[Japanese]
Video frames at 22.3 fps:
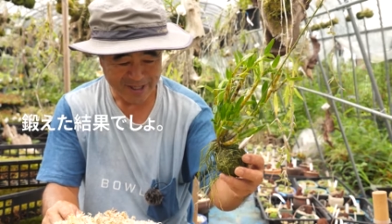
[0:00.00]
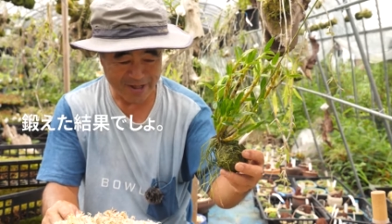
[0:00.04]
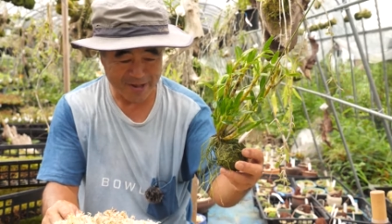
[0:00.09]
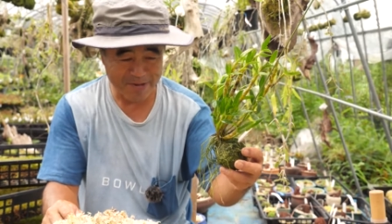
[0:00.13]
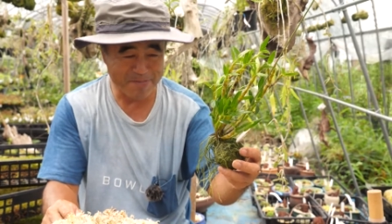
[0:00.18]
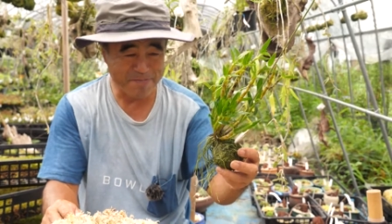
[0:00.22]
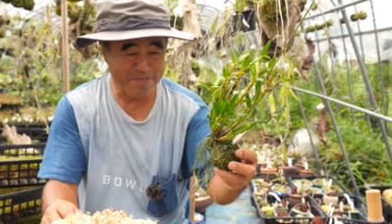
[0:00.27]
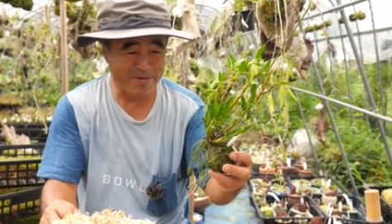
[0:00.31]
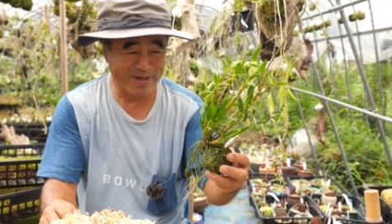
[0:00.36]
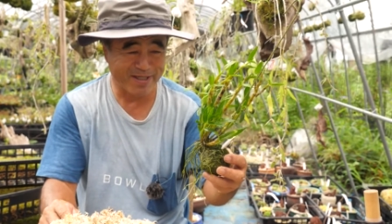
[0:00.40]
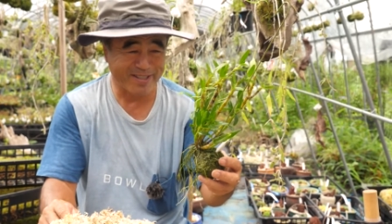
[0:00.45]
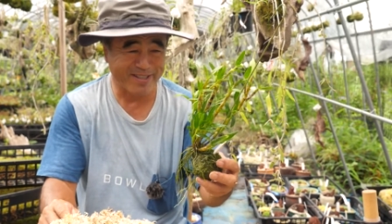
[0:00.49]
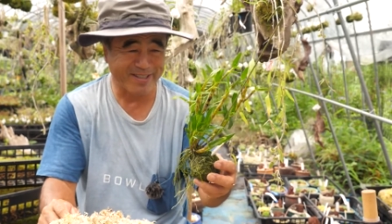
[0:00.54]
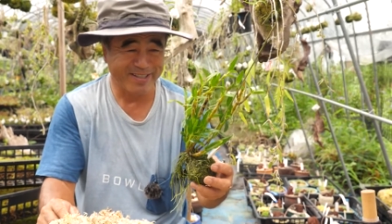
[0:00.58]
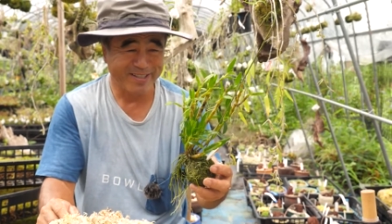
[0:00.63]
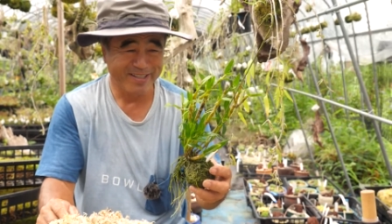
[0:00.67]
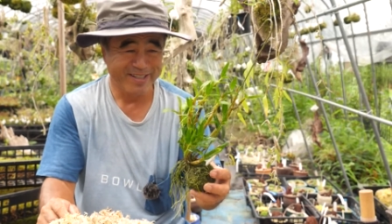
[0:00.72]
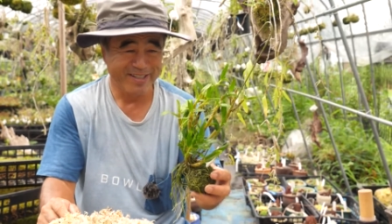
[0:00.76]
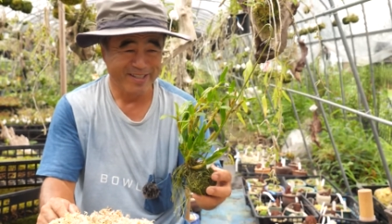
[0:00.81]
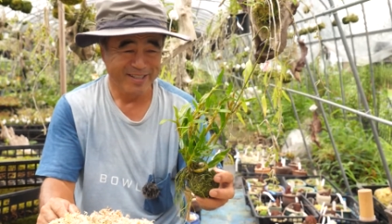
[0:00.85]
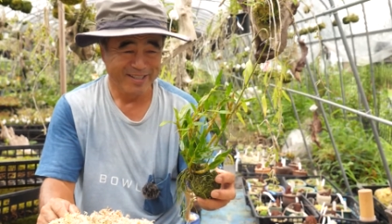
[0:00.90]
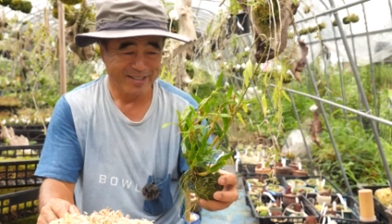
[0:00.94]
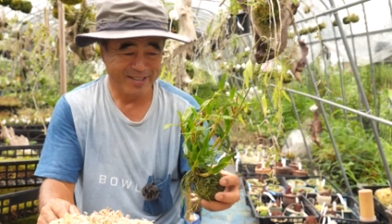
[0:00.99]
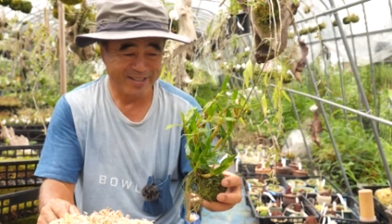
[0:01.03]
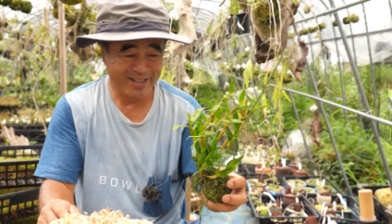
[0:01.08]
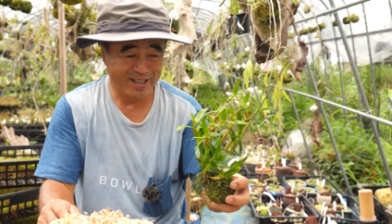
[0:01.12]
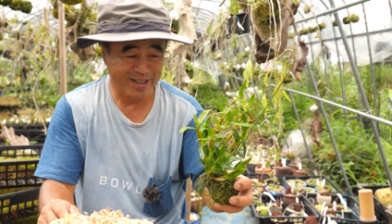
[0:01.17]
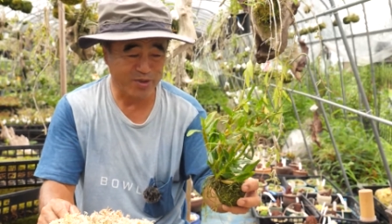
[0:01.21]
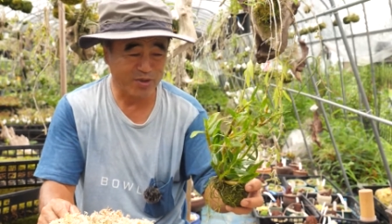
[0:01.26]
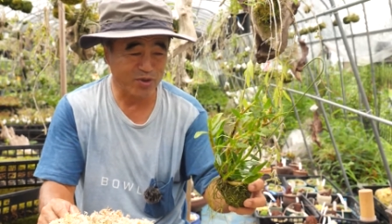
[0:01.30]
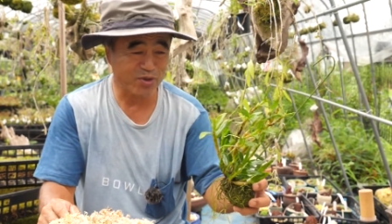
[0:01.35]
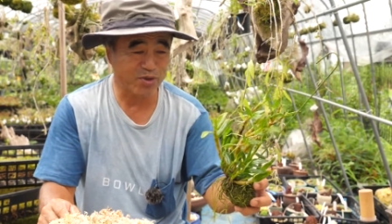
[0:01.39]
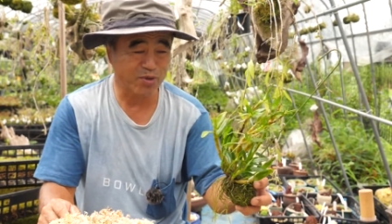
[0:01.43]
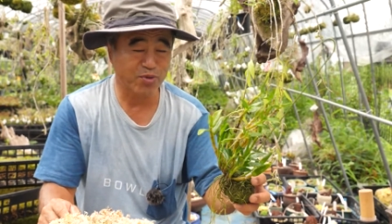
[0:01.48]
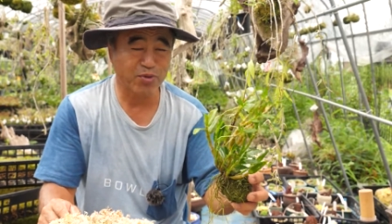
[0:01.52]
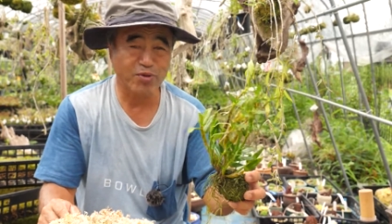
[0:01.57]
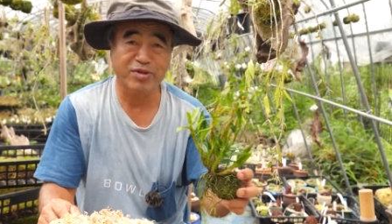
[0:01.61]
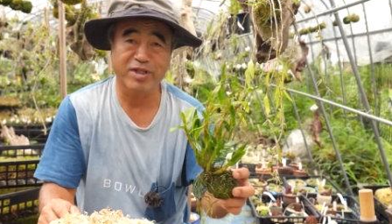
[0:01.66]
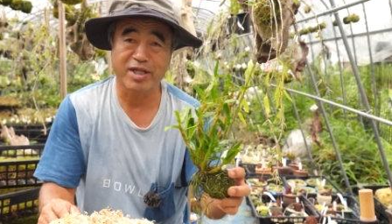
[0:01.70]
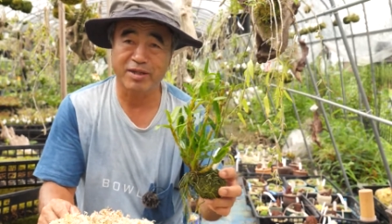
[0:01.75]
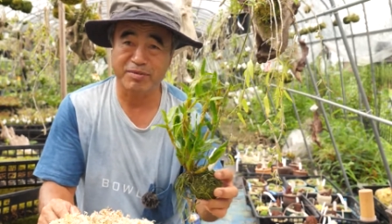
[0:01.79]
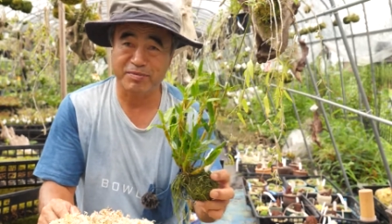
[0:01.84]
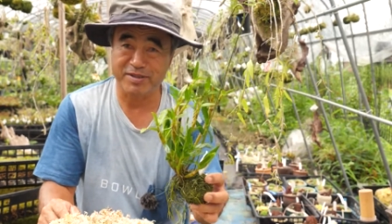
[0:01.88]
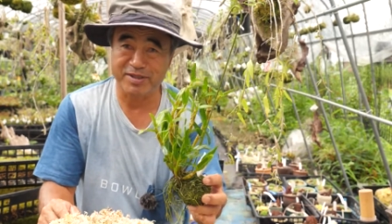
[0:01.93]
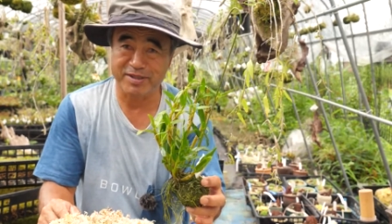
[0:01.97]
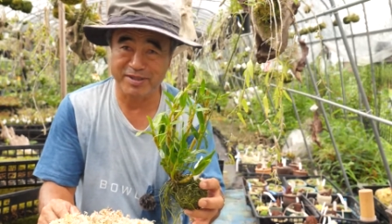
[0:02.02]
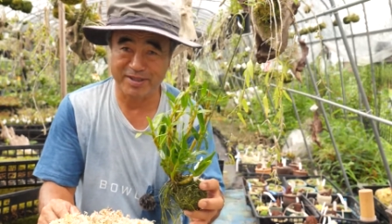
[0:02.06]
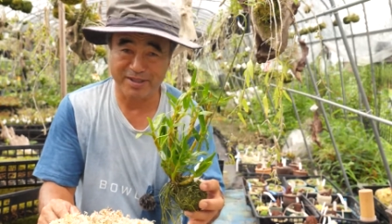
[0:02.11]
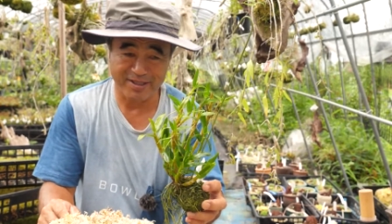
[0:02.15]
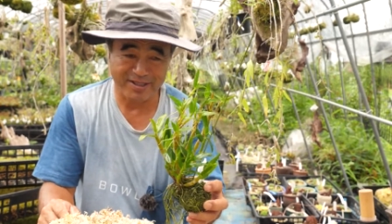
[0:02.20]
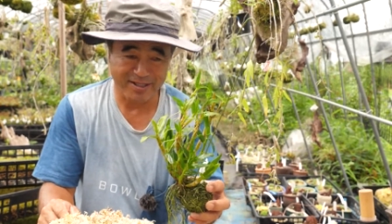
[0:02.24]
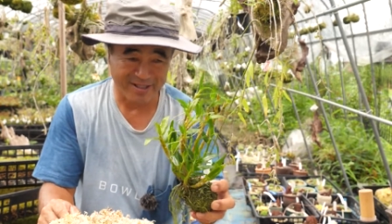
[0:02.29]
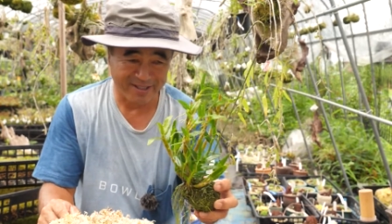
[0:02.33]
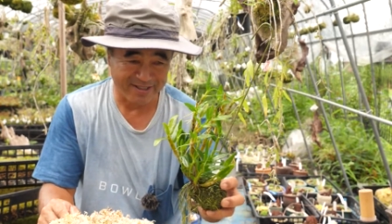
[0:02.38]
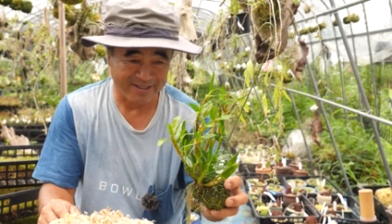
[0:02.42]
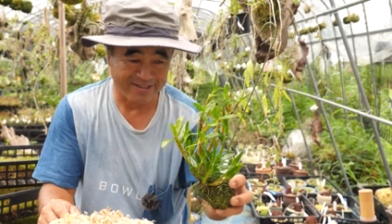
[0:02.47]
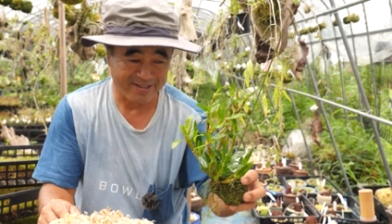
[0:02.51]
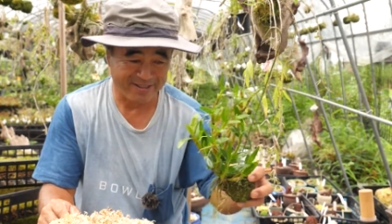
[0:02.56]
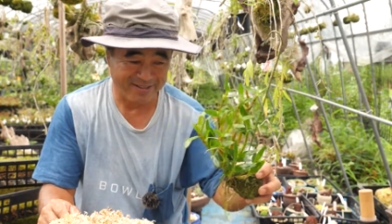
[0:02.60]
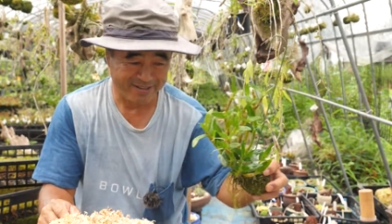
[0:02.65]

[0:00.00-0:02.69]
あんまり鍛えすぎるとこうなりますね、はい